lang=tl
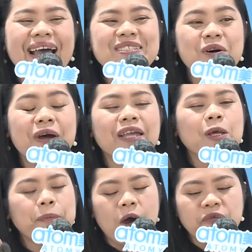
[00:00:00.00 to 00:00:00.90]
So, ito
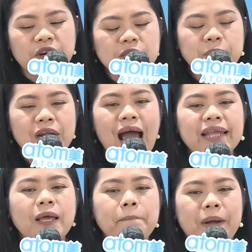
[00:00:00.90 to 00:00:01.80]
po, first po ng
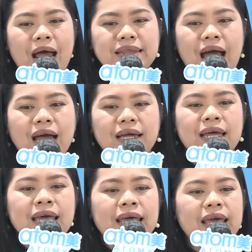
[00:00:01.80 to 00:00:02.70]
ating product,
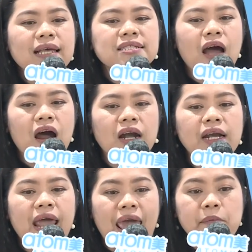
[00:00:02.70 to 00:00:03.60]
is
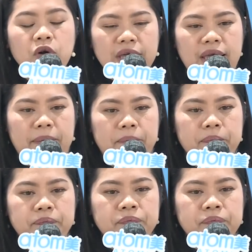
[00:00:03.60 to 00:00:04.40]
our hemohim.